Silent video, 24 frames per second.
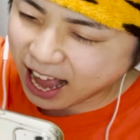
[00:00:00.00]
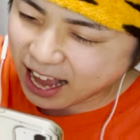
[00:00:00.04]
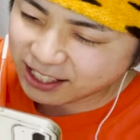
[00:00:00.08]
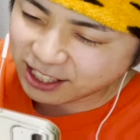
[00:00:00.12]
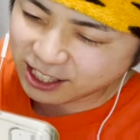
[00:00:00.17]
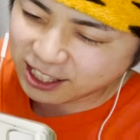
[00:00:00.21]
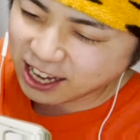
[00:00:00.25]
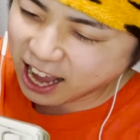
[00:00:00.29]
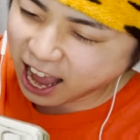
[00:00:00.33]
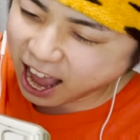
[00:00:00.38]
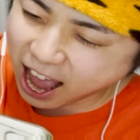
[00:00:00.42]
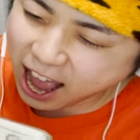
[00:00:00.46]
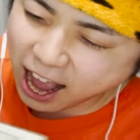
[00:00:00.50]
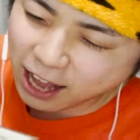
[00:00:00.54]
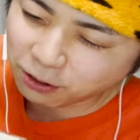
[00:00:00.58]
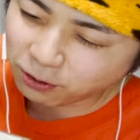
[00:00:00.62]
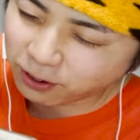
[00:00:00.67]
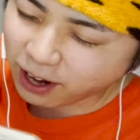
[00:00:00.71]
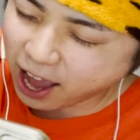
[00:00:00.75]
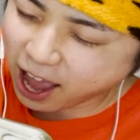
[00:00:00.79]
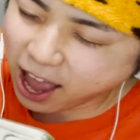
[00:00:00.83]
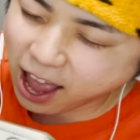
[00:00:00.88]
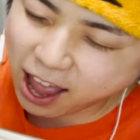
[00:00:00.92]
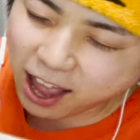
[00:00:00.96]
足跡
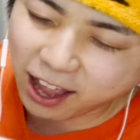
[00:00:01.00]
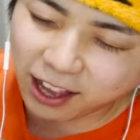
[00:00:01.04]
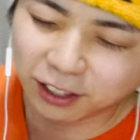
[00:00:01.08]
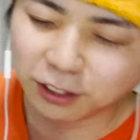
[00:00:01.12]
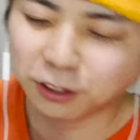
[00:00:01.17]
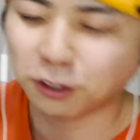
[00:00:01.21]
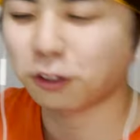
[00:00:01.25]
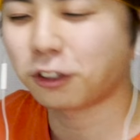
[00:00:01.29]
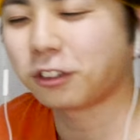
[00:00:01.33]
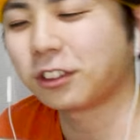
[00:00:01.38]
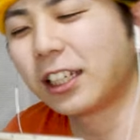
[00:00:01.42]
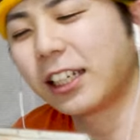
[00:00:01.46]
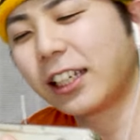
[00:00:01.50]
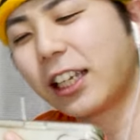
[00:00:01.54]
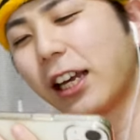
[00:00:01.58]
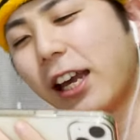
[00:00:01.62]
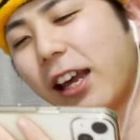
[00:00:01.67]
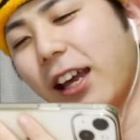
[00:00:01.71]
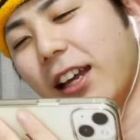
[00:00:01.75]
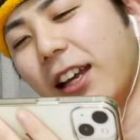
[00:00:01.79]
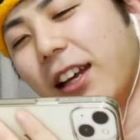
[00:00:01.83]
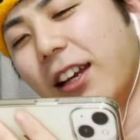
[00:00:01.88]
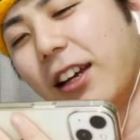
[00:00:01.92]
が、ここだけ、